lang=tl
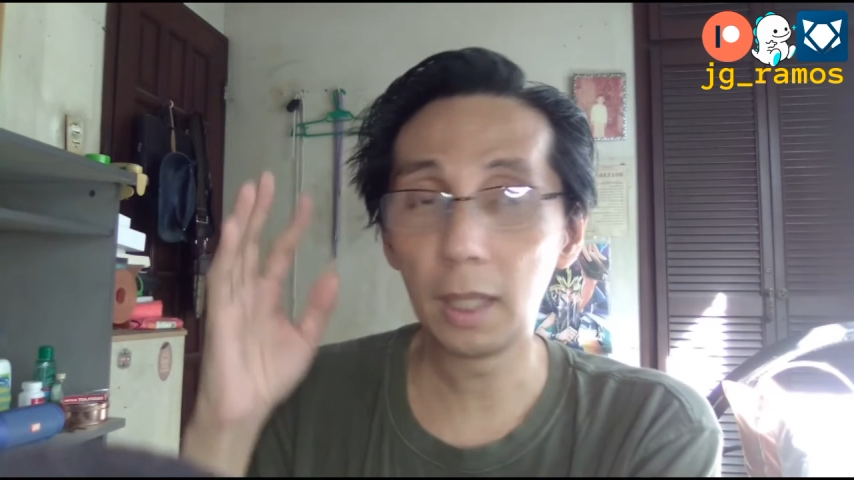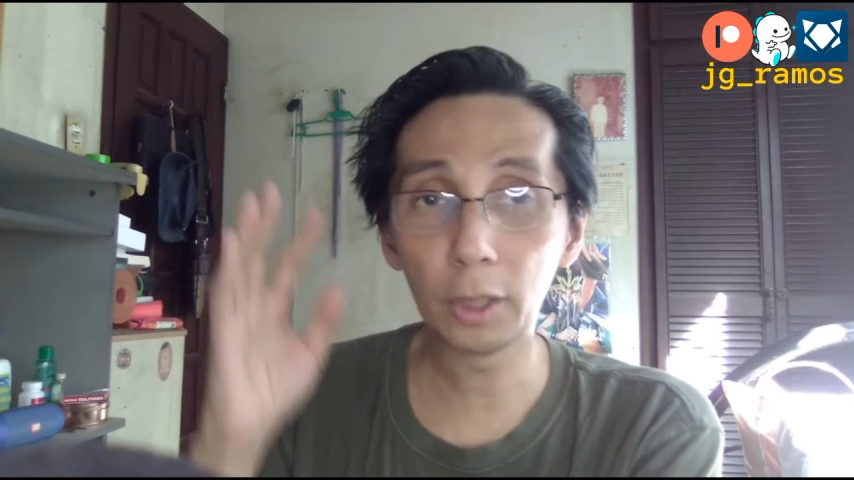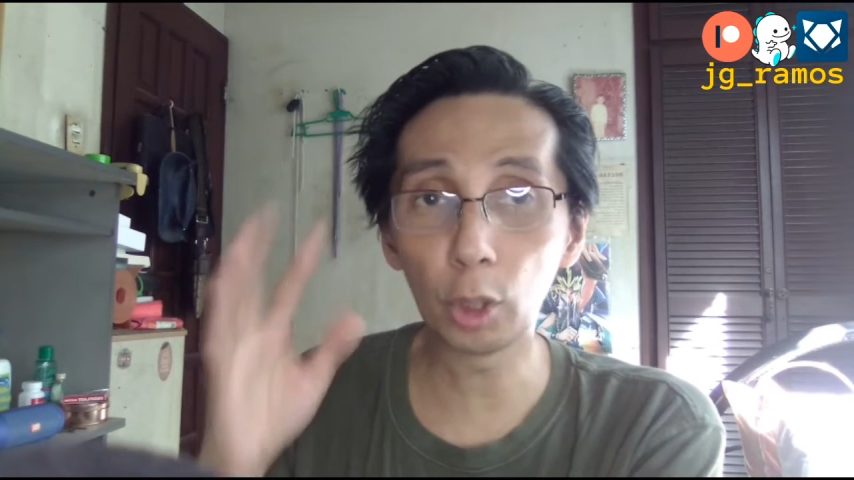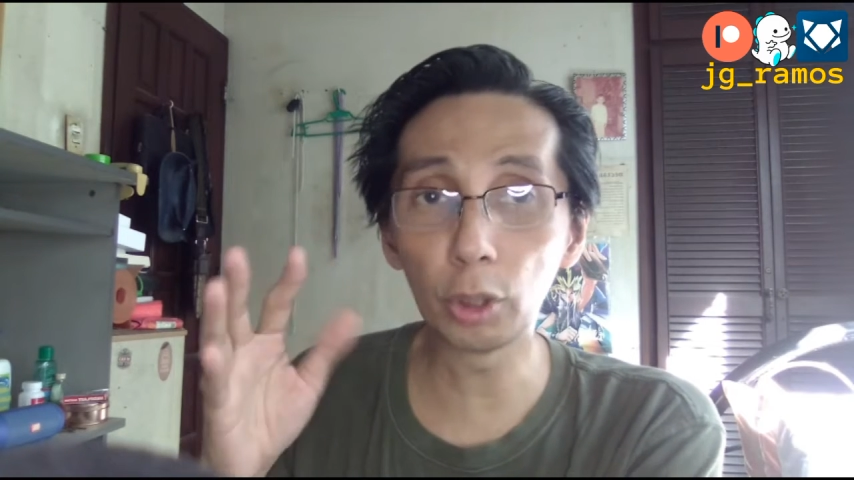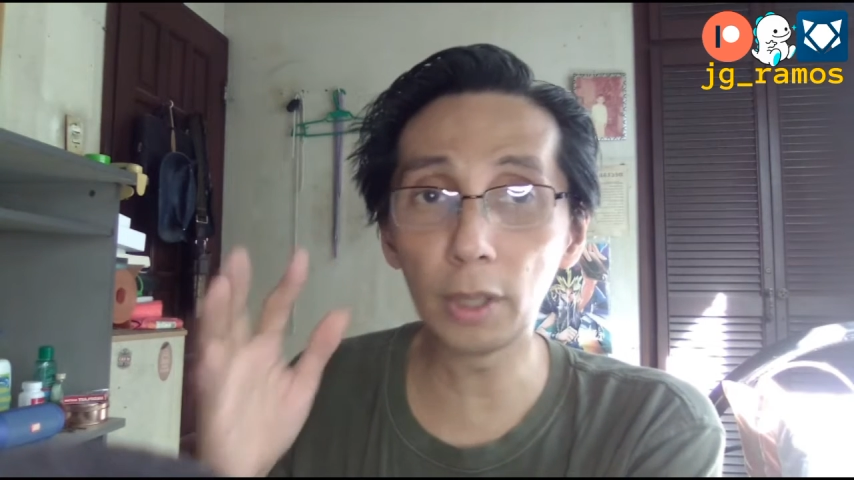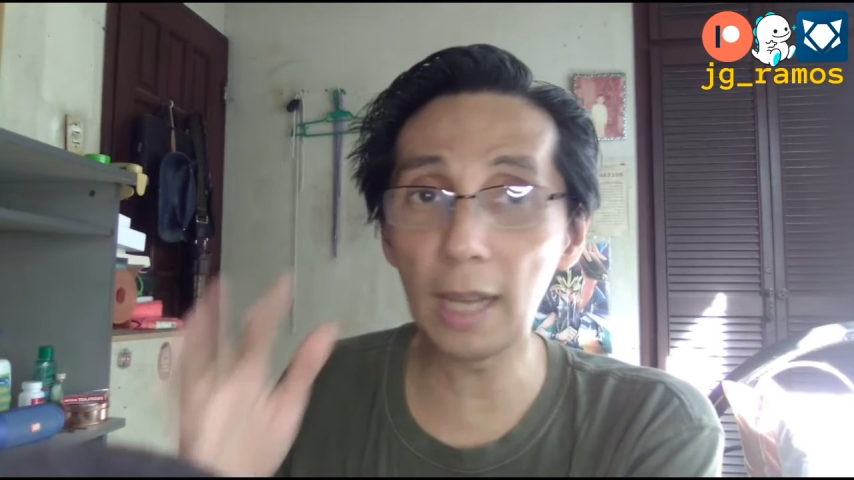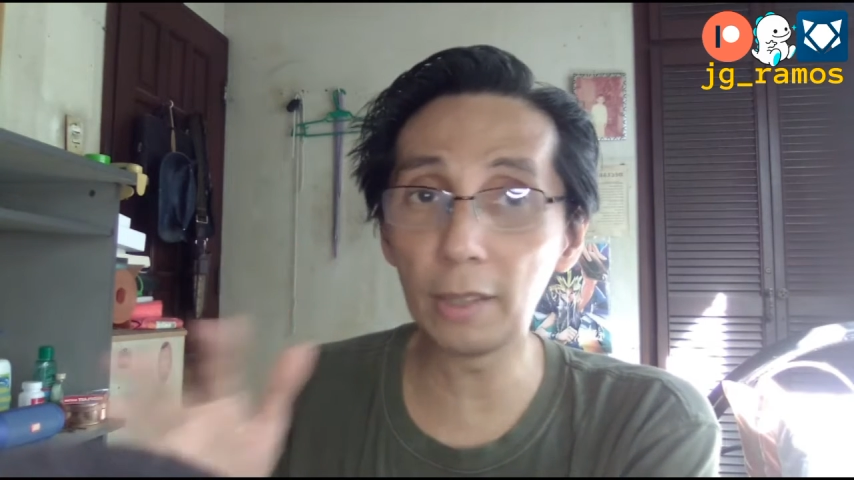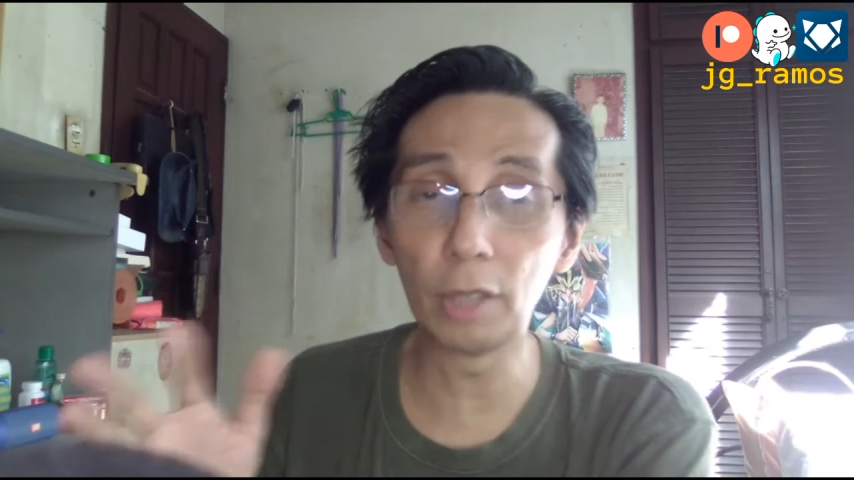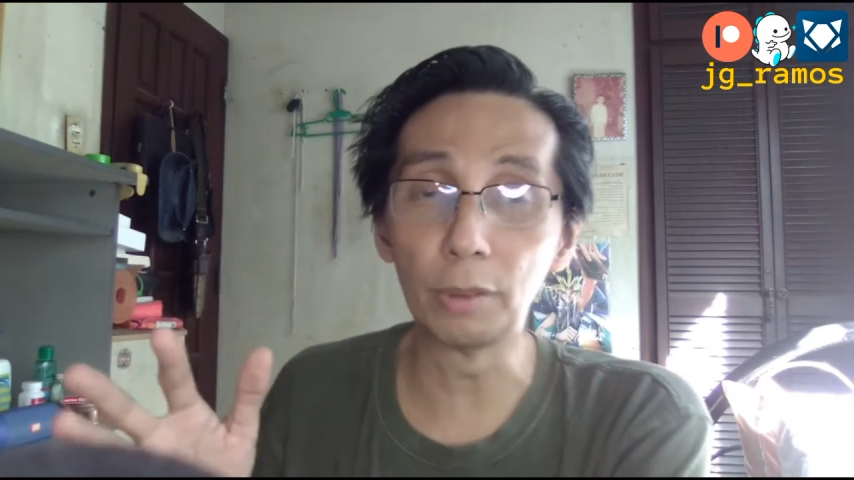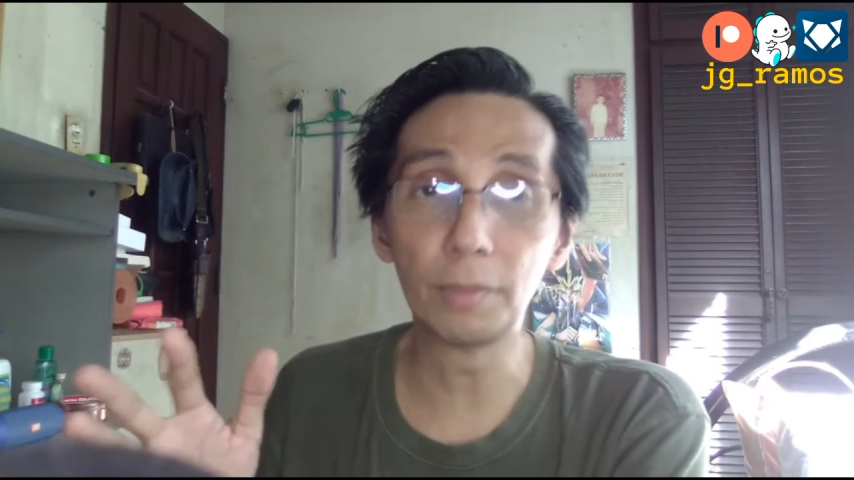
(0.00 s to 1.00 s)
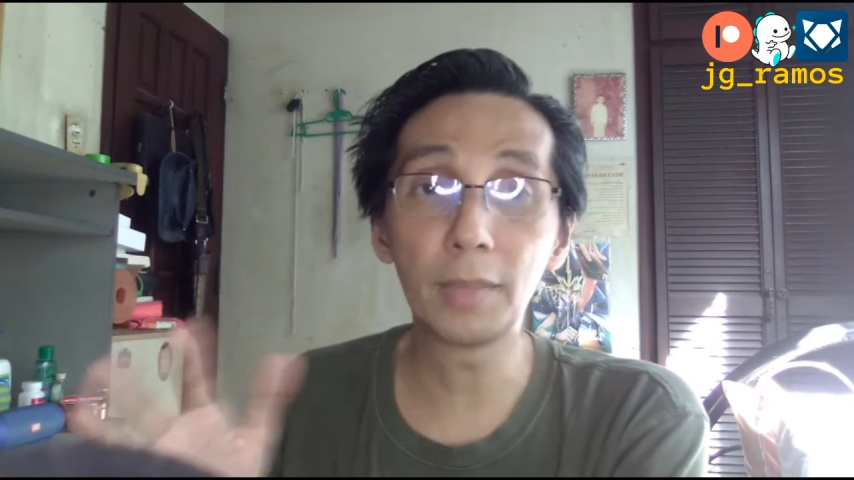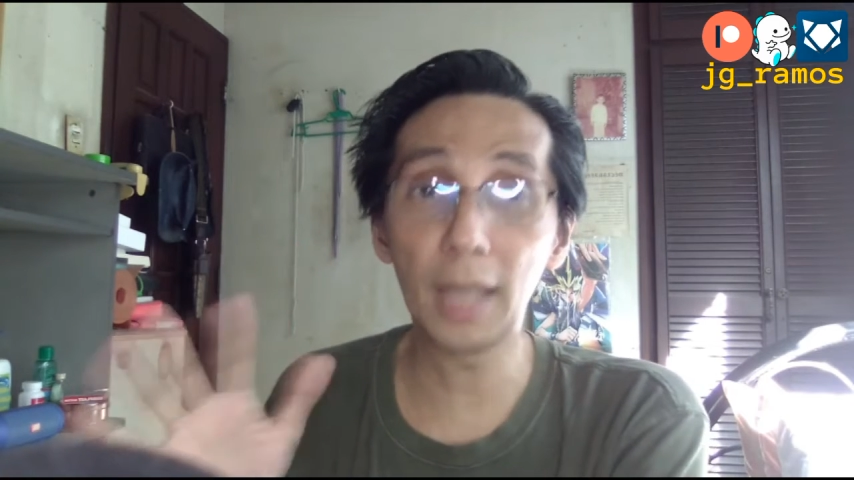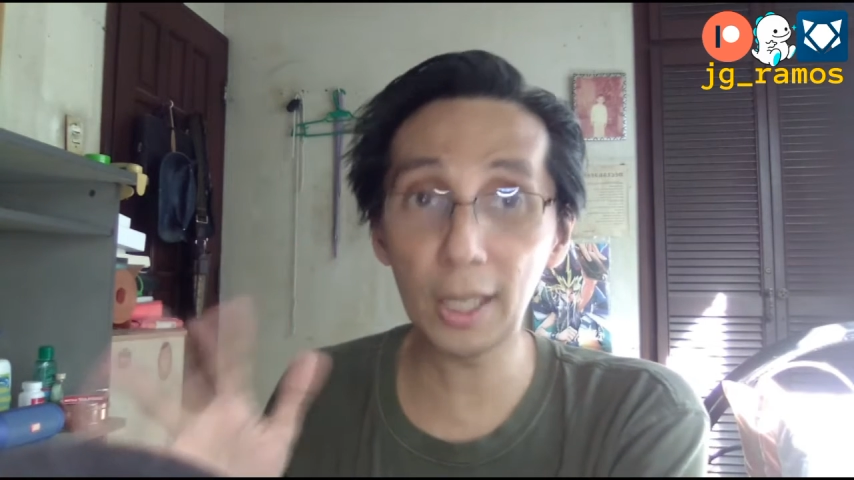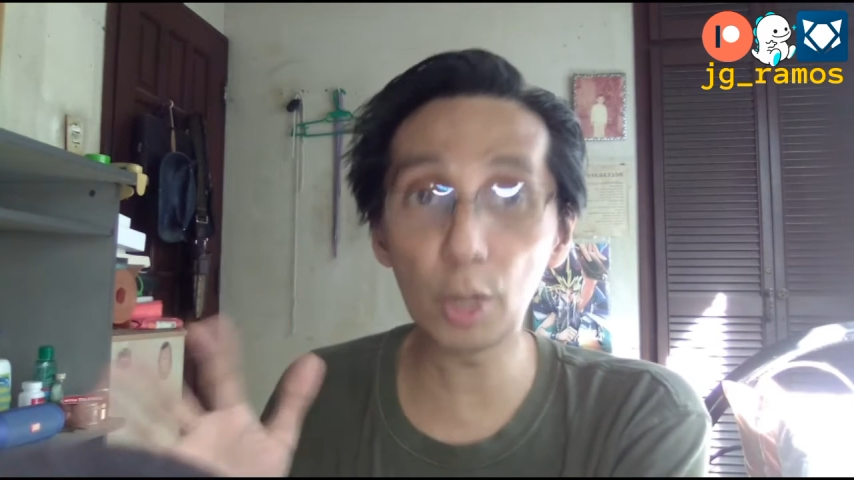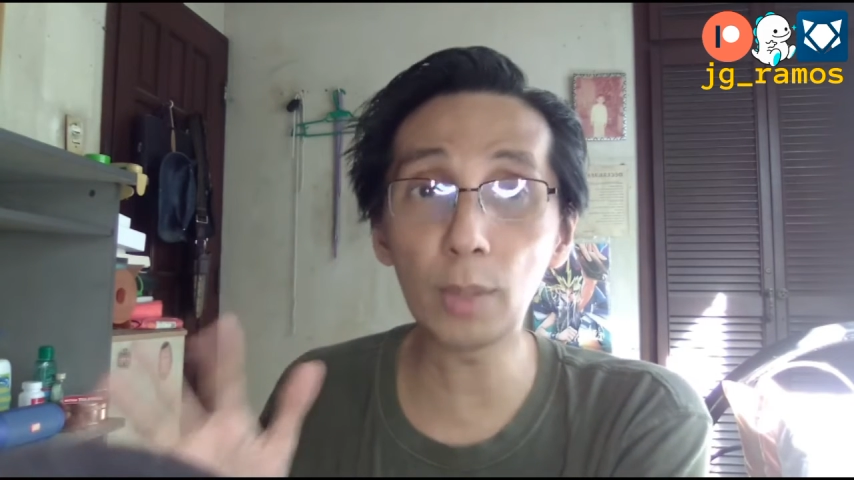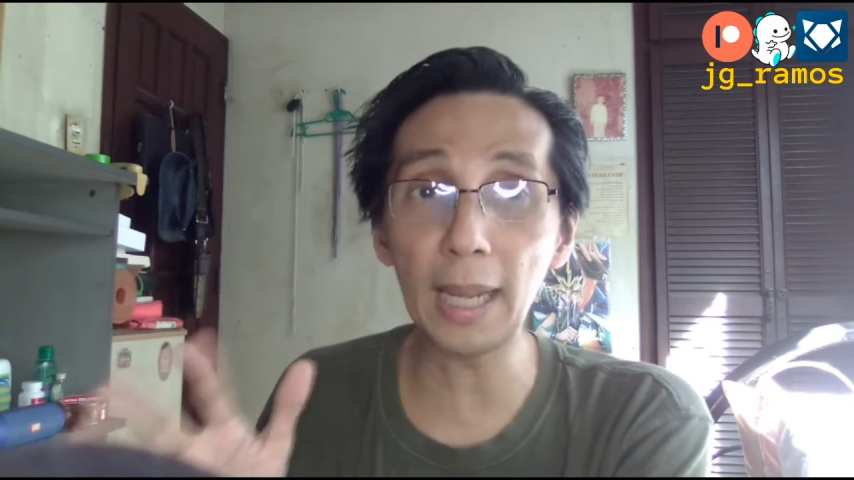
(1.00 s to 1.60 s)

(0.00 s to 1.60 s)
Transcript: uh, told her na, no, it's